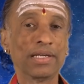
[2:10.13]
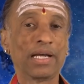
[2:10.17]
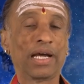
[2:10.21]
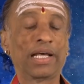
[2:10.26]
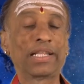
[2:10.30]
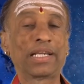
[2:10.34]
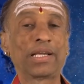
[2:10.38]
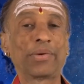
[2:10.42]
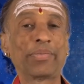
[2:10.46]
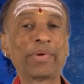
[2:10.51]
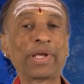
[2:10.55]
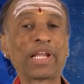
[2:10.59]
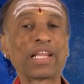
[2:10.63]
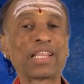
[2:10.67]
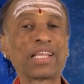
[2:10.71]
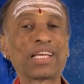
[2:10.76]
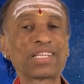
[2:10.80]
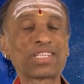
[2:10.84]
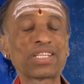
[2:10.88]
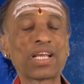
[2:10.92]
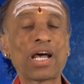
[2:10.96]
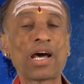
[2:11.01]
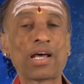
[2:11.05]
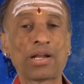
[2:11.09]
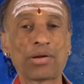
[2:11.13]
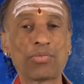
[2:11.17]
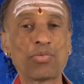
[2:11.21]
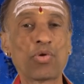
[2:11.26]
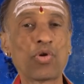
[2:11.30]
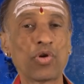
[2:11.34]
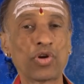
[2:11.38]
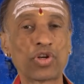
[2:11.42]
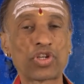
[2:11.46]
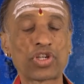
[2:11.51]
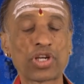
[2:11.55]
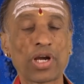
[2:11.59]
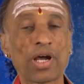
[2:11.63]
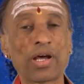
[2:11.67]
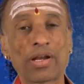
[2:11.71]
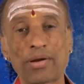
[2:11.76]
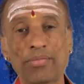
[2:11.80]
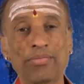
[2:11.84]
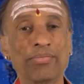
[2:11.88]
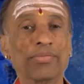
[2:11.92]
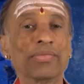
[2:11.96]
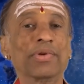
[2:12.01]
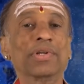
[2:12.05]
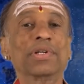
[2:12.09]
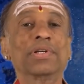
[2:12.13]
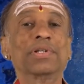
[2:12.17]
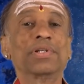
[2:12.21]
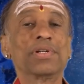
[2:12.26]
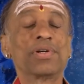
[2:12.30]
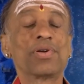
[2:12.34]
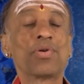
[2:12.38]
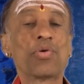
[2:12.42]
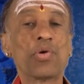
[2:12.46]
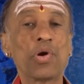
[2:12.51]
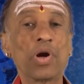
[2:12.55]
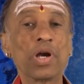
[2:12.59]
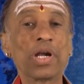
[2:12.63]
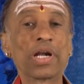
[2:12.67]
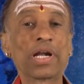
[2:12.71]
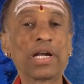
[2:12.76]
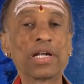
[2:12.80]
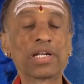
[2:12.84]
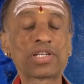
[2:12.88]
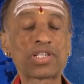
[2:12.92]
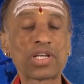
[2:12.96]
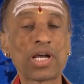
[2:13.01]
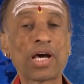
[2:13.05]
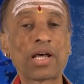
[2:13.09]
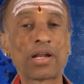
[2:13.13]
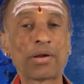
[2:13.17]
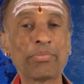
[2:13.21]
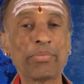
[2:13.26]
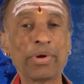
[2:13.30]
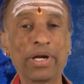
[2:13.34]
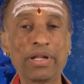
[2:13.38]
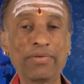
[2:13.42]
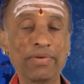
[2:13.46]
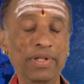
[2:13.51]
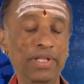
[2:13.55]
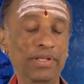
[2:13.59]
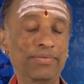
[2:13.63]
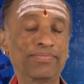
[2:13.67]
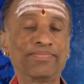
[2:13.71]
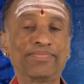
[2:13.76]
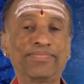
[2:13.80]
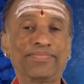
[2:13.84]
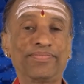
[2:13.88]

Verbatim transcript: அதுக்கு பேர் தான் சாரம் கோட்சாரம் கோள்கள் சாரம் விடுவது